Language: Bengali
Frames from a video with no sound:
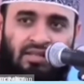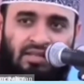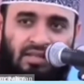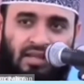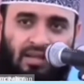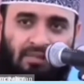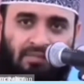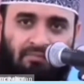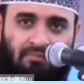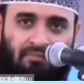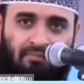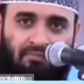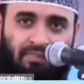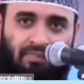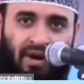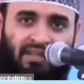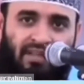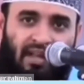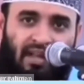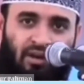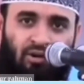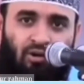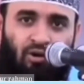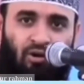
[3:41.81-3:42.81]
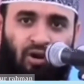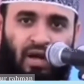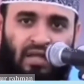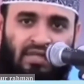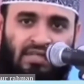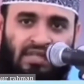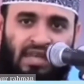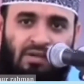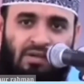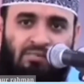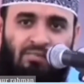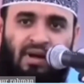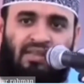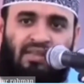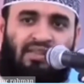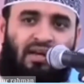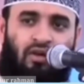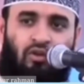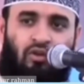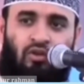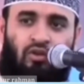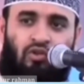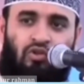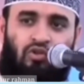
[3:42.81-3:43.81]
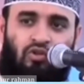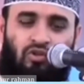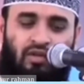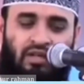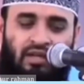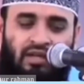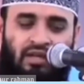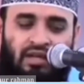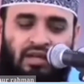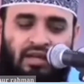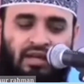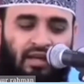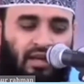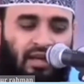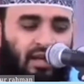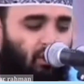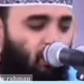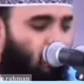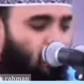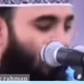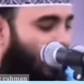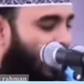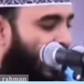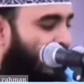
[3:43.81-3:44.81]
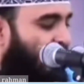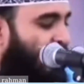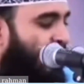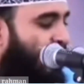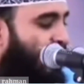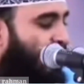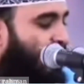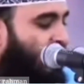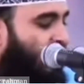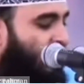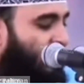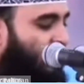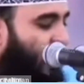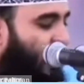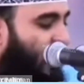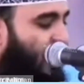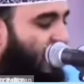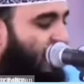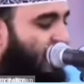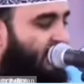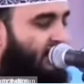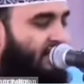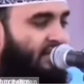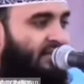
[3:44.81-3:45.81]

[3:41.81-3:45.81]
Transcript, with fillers: যে পাতাগুলো আছে এই পাতাগুলো যদি এরকম খাতা হয়ে যায়